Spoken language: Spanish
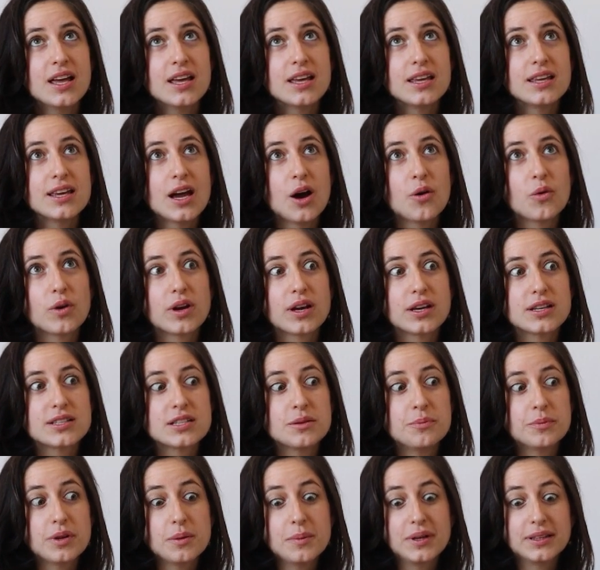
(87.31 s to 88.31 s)
Y aunque
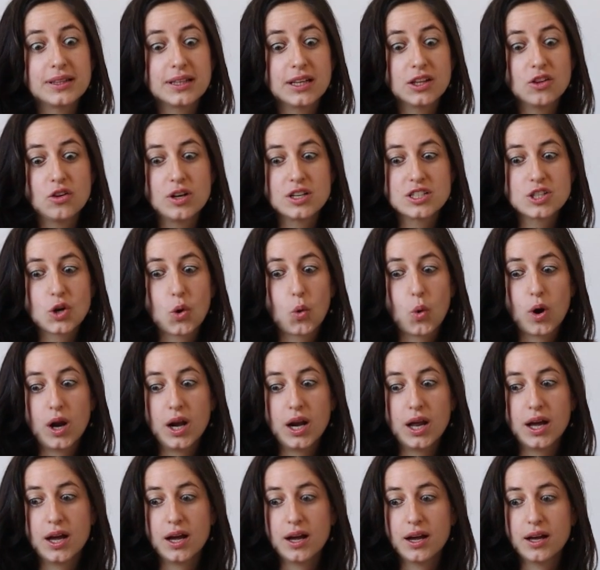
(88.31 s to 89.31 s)
siempre me ha traído la
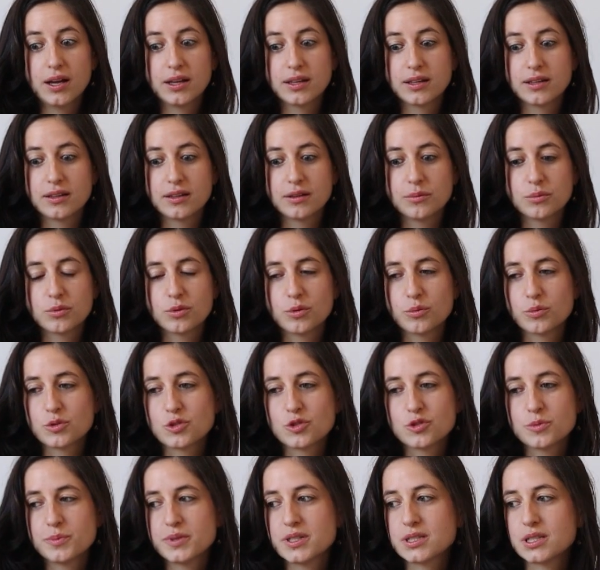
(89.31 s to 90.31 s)
escuela y, bueno, pues
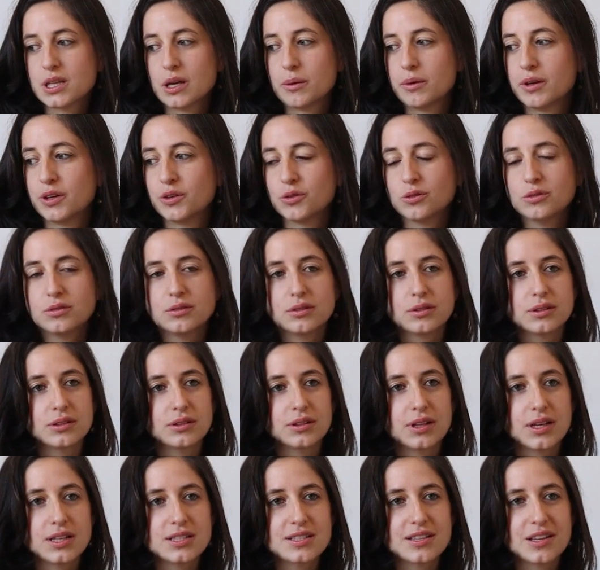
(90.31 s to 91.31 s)
yo siempre estaba, ¿no?
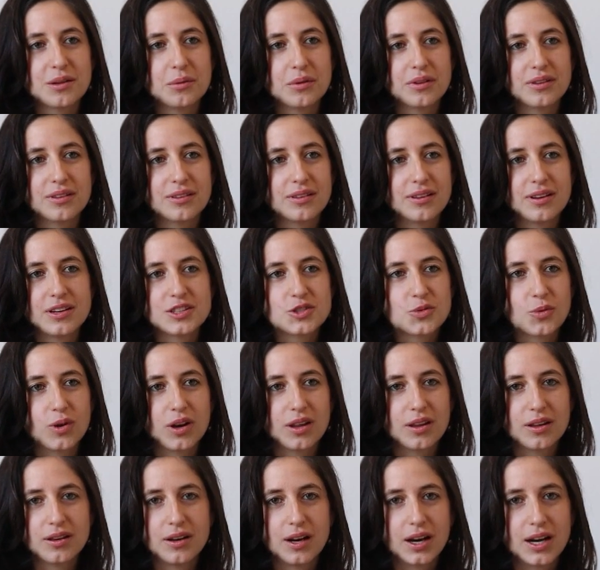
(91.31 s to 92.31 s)
En, casa en la
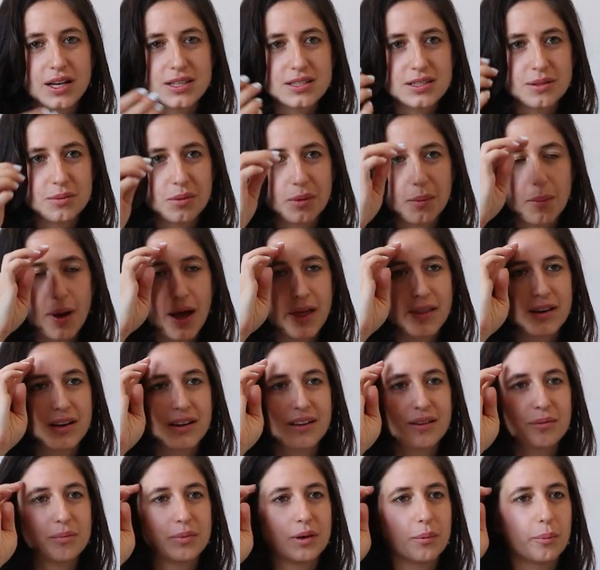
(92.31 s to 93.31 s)
escuela de una clase de mi
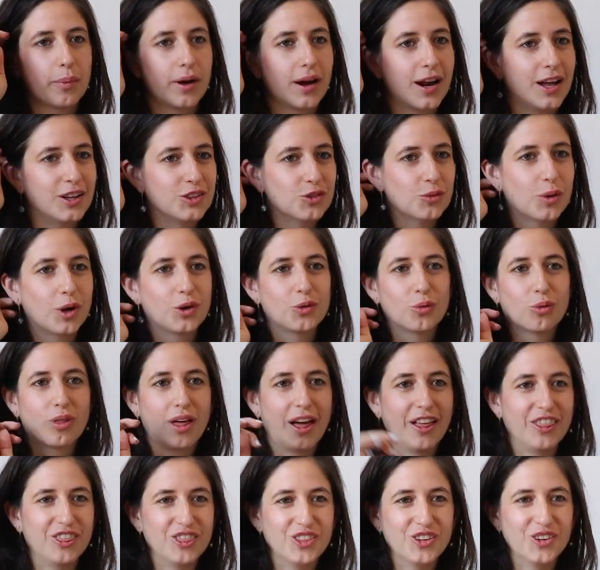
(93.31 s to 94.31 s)
madre, preparando,
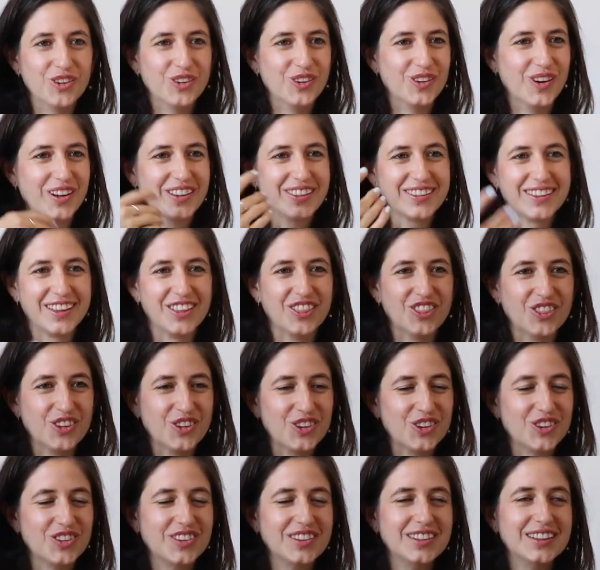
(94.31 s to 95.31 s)
ayudando,
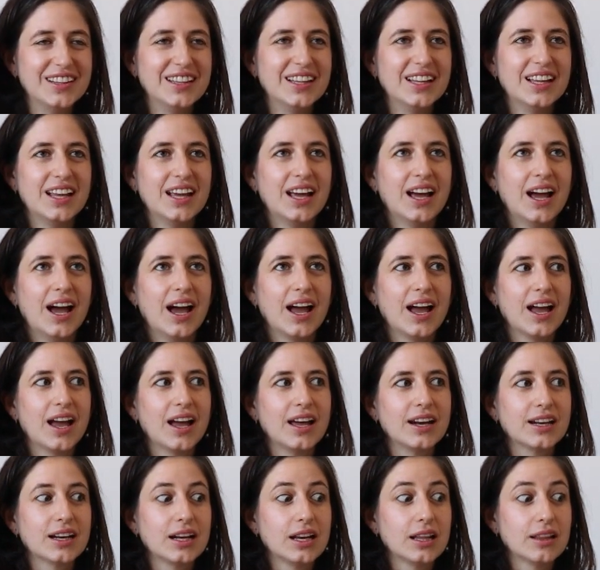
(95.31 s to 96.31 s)
haciendo...
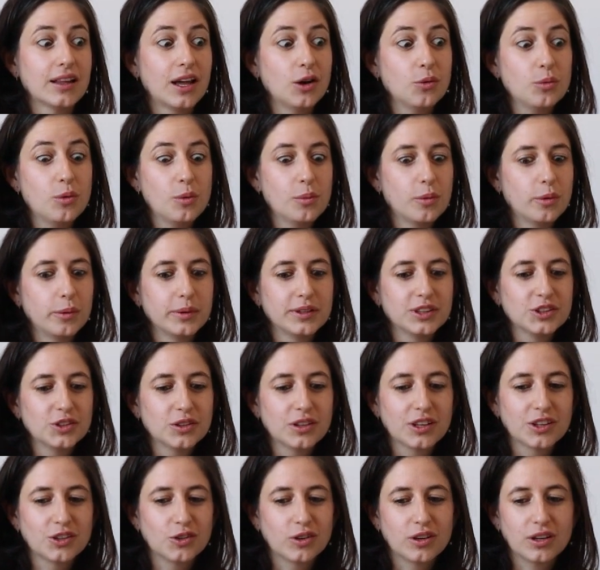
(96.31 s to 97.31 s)
Eh, en realidad hubo un
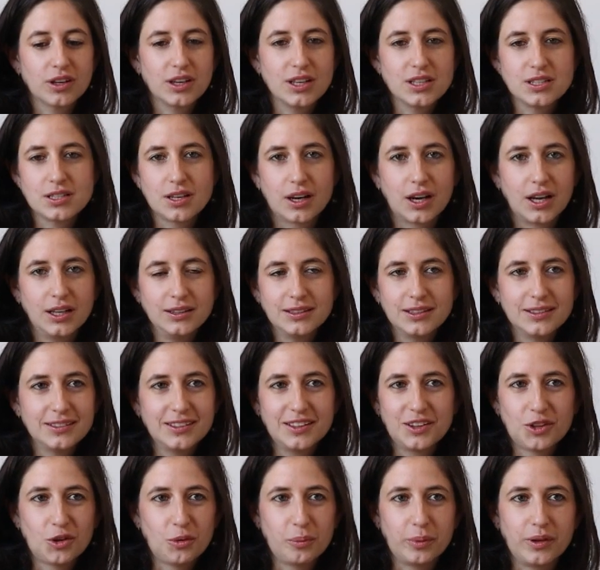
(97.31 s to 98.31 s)
momento que yo quería ser
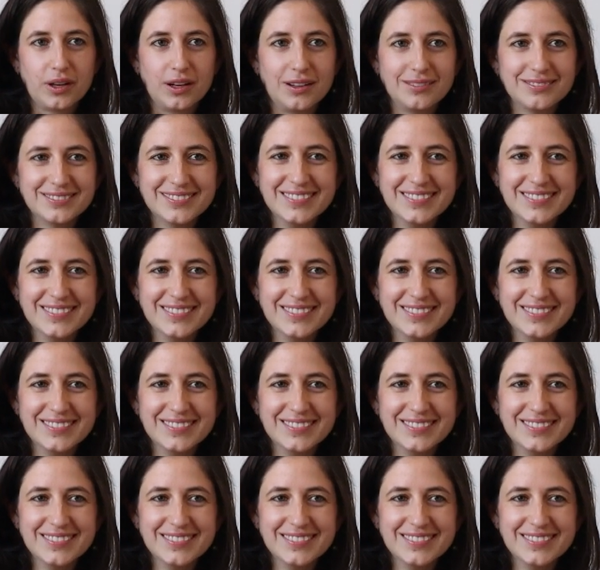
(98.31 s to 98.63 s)
cantante de ópera.